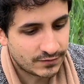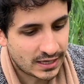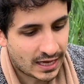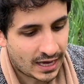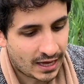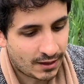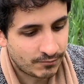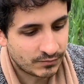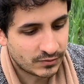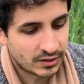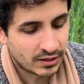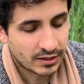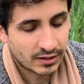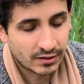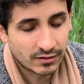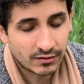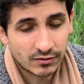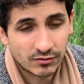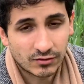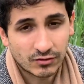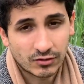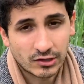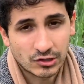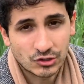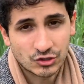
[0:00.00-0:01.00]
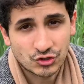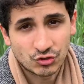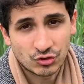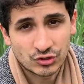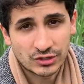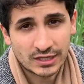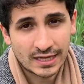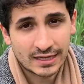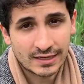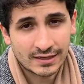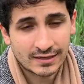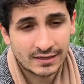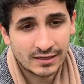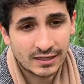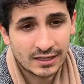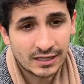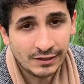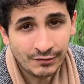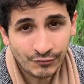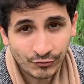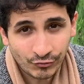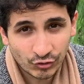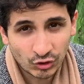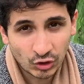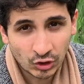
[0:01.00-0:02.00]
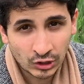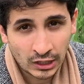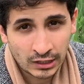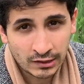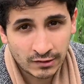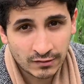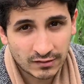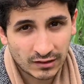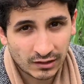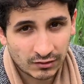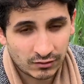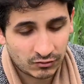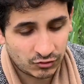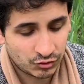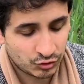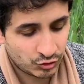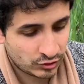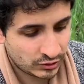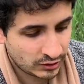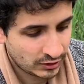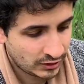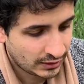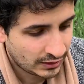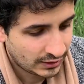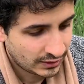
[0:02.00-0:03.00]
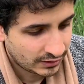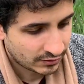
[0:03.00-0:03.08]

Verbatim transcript: Wir haben eine Studentenhilfsorganisation,